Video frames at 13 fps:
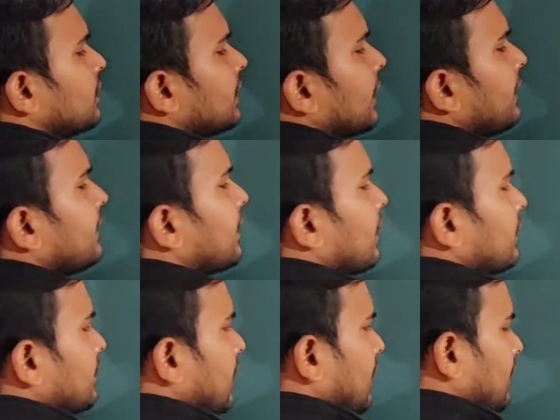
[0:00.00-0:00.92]
कनेक्ट कर
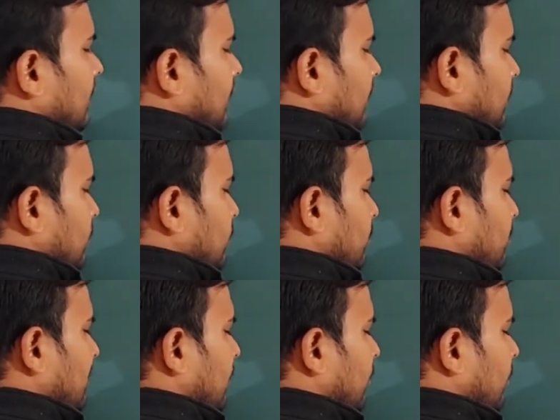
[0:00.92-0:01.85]
दिया तो अब
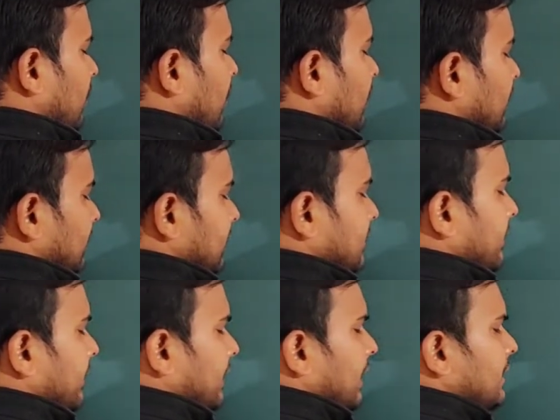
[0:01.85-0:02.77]
क्या होगा इसमें
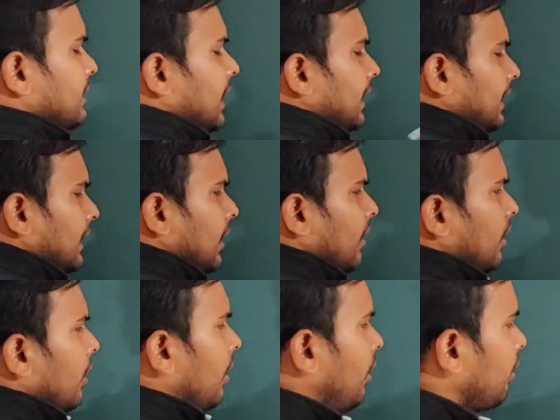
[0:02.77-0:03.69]
करंट जाएगा
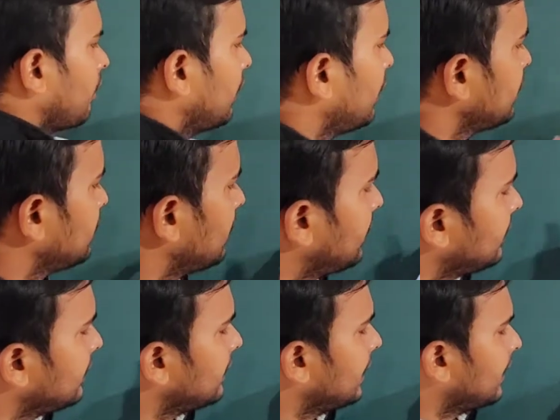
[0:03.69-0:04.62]
और करंट जाने
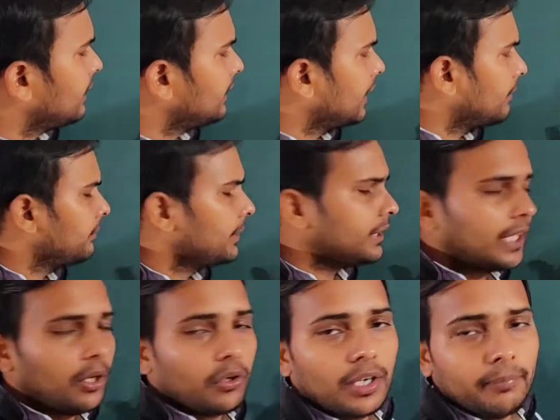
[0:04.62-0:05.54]
के कारण यहाँ पर क्या
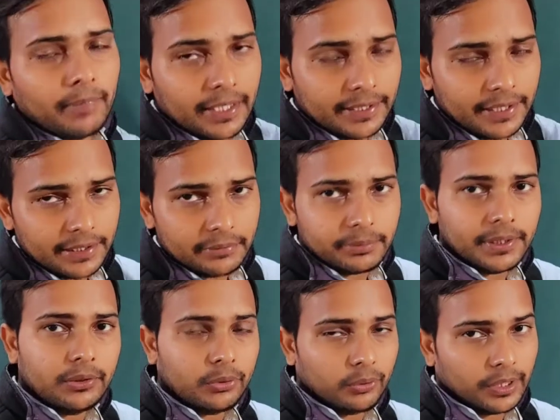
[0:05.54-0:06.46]
होगा मैग्नेटिक
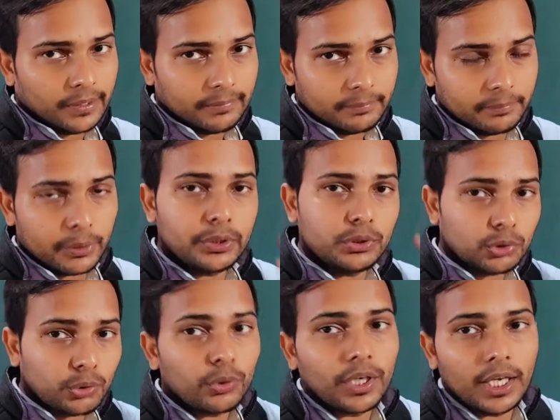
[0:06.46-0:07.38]
फील्ड होगा प्रोड्यूस
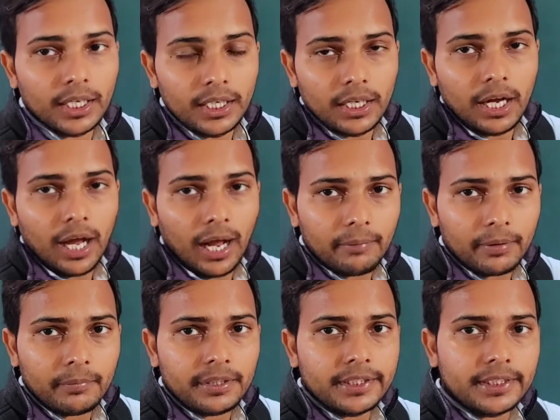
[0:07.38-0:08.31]
होगा अब
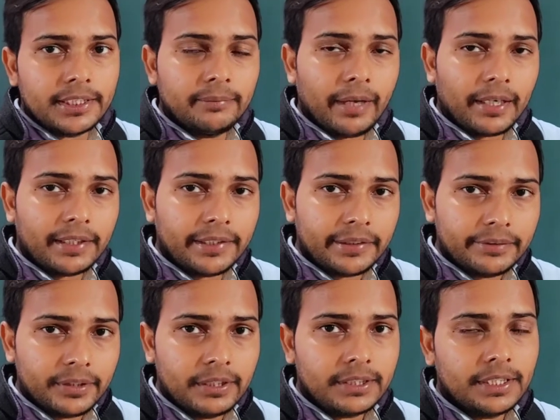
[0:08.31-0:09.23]
हमें इसी मैग्नेटिक
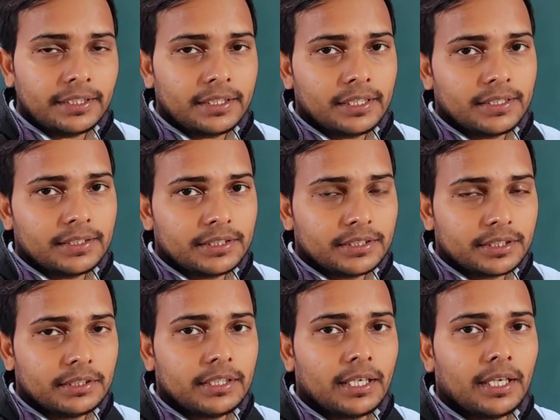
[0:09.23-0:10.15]
फील्ड की
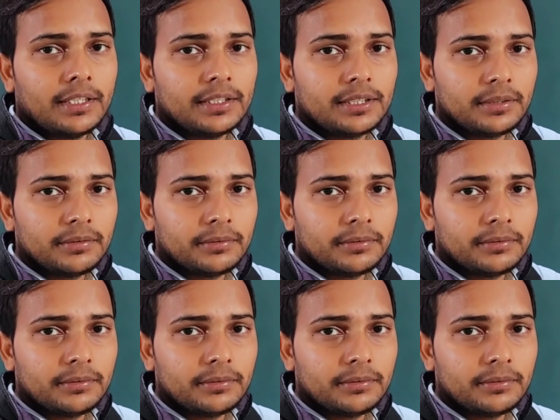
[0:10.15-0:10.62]
एनालाइजेशन या इसी